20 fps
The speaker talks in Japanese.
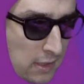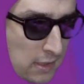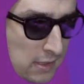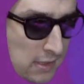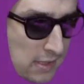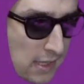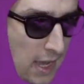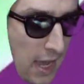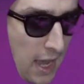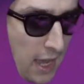
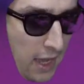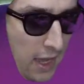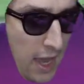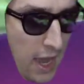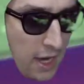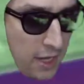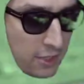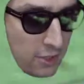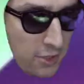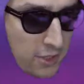さ
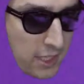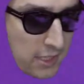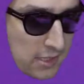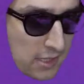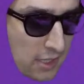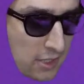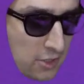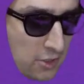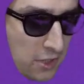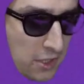ああくどいや
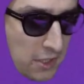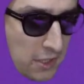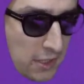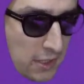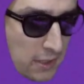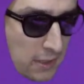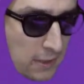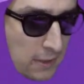つが1人いる